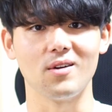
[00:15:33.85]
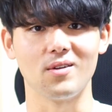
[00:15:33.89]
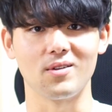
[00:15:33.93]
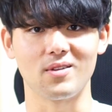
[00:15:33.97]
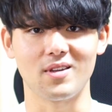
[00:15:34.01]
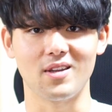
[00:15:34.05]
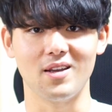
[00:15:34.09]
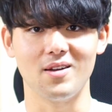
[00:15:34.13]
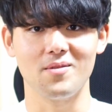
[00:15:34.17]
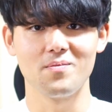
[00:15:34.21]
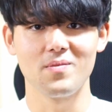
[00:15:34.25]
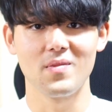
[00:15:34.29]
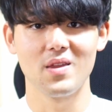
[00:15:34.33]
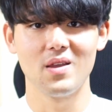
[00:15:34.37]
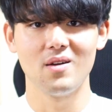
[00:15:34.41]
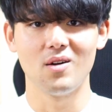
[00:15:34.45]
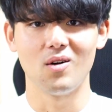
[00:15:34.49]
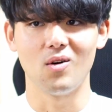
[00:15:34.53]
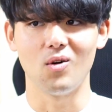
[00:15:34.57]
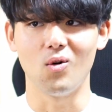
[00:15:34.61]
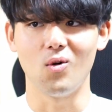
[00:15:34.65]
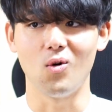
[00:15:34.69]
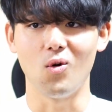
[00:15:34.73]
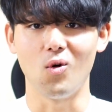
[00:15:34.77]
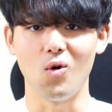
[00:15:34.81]
よって
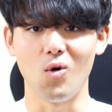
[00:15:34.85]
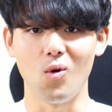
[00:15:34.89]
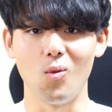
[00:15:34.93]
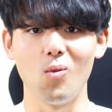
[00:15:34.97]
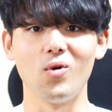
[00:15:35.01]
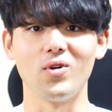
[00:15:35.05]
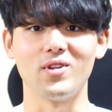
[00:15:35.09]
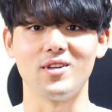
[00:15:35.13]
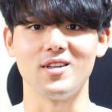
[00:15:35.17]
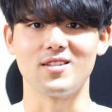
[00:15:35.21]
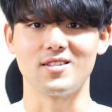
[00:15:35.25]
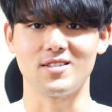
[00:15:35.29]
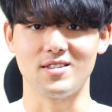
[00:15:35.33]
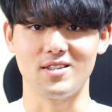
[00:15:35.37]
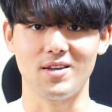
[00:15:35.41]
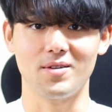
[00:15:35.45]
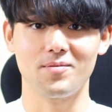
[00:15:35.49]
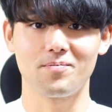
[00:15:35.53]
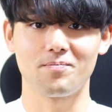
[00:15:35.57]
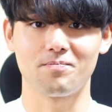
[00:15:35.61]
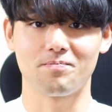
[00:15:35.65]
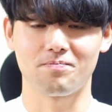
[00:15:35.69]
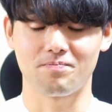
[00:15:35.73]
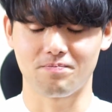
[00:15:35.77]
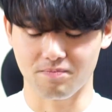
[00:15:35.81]
思うんですね
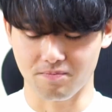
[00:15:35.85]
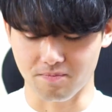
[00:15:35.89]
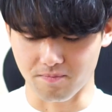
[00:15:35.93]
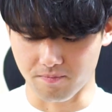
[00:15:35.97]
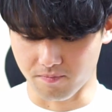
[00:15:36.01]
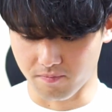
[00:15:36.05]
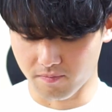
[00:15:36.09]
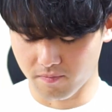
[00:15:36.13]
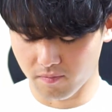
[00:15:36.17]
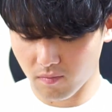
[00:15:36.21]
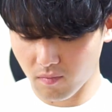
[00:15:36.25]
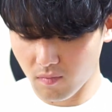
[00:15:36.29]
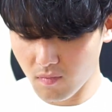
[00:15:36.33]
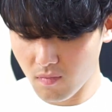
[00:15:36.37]
うん、